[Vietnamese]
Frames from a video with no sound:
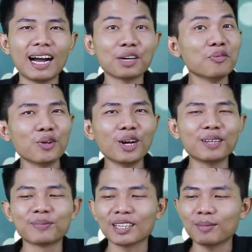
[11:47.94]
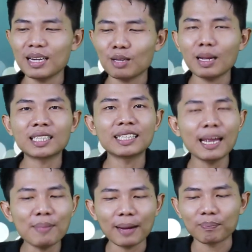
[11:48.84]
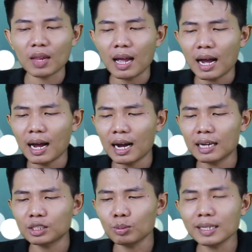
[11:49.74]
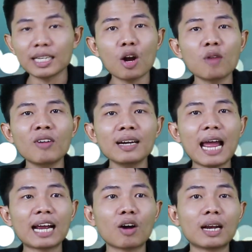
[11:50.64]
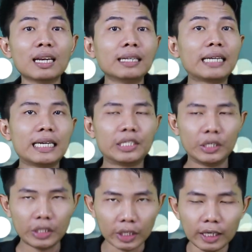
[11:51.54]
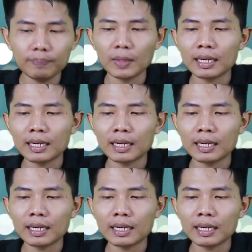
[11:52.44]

nó vui thôi. Bây giờ chúng ta sẽ tiếp nè. Chúng ta sẽ nói vấn đề gọi là linh kiện sửa chữa.